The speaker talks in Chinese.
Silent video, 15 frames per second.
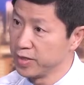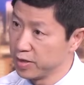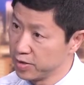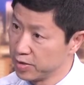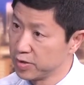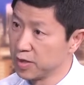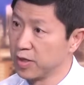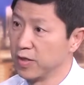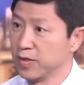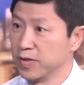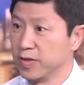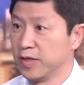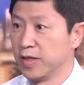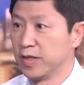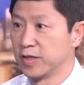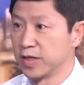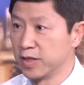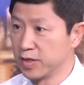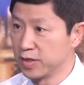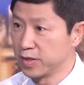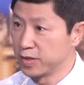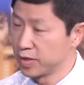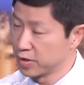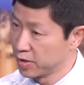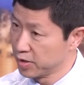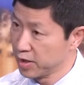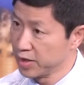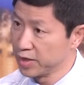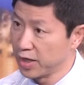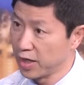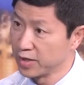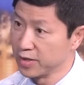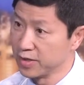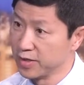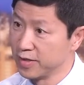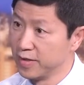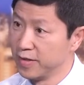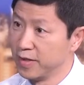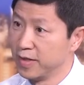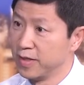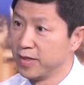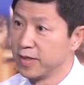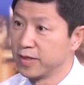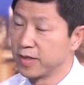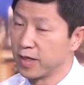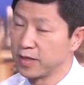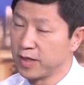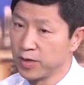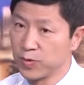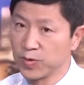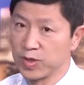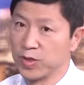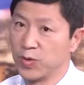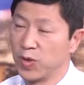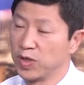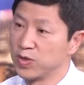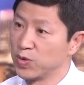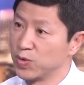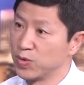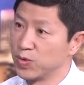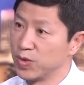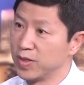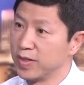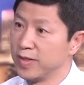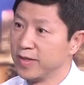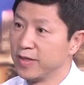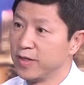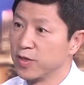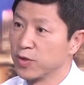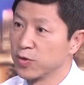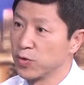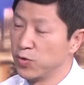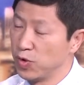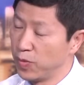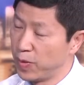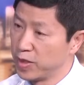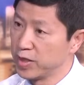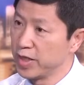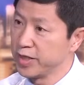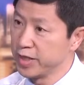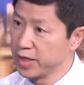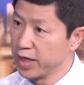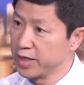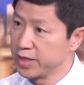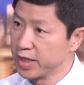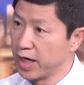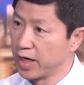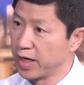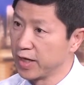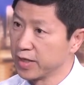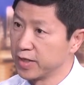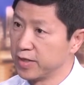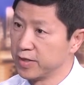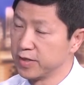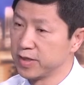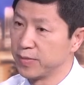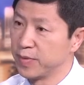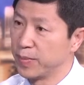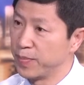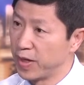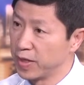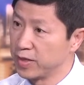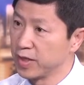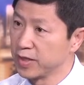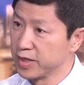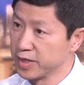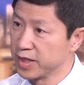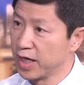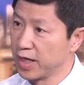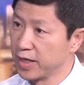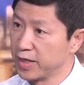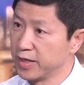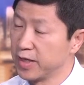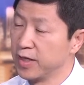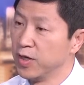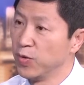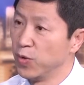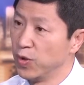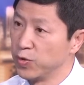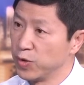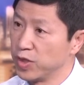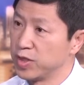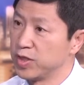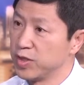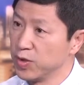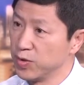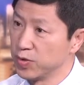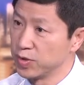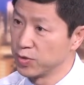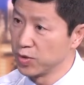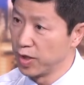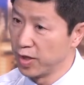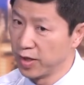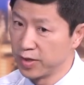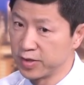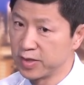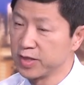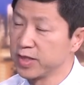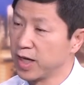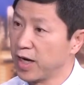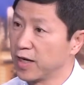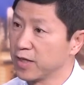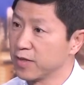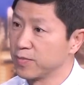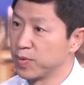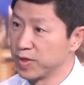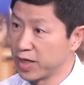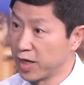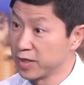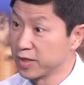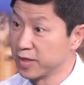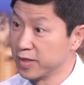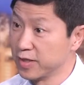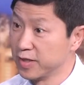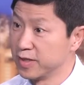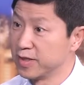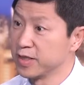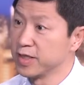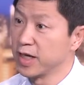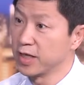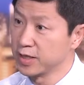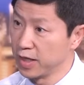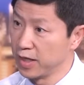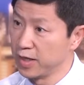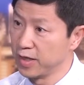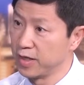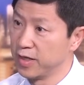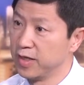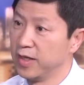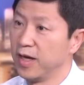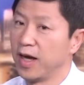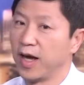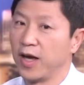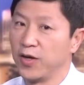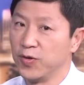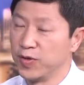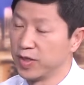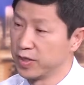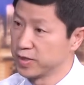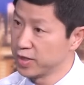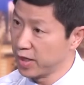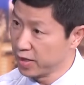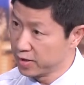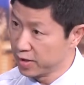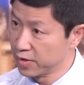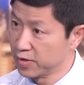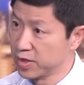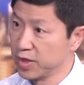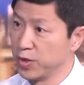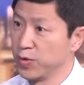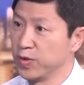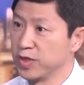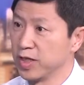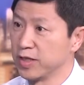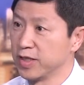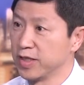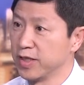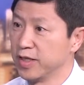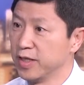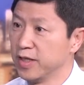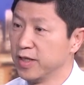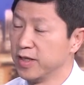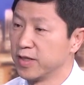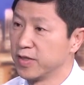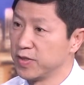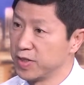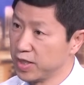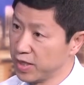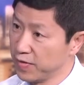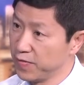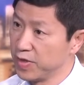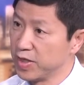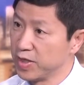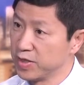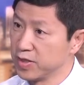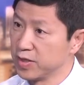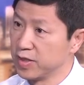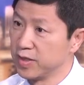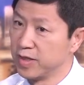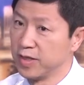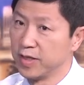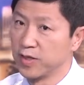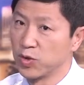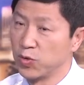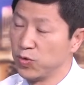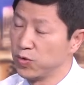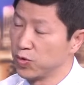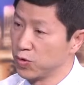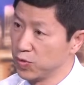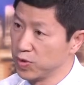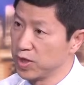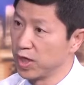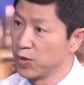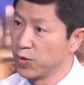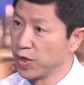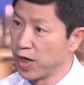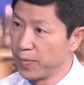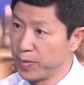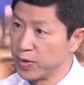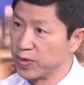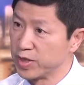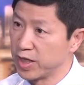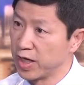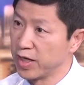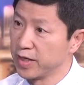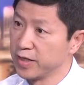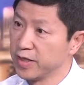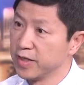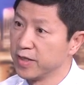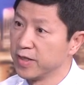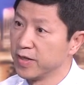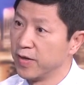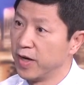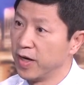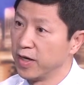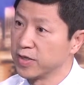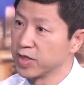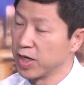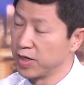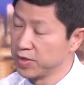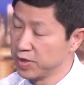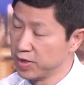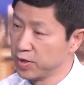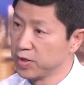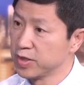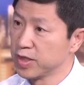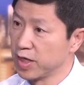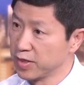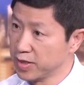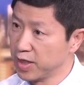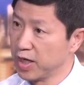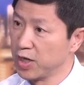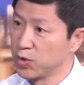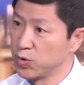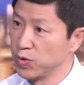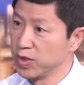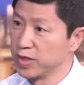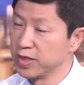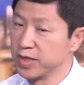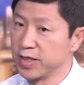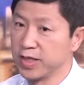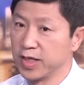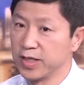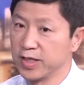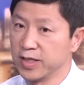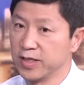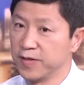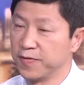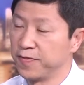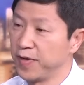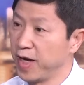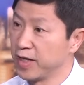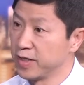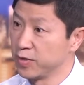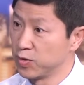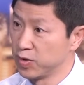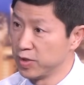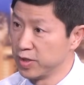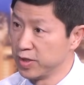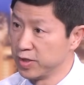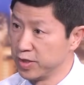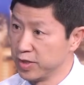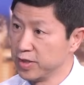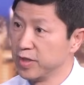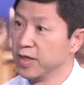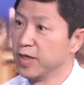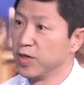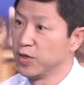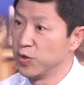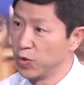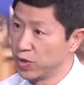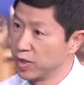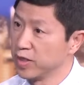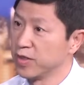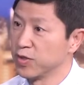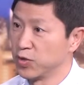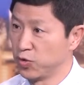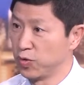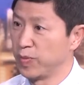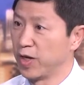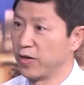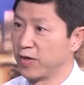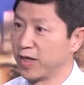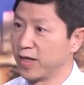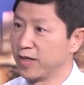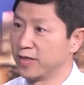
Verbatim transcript: 甚至可能呈呈现下行，嗯，但这种情况就是说。通货膨胀应该下来，可是怎么办让它下来呢？我觉得只有呃增加 production，增加产量，还有呢再让失业率降低。可是现在问题是，通通胀率还没有下来，呃长期长期来说呢，现在这个 Fed 已经有可能要缩表了，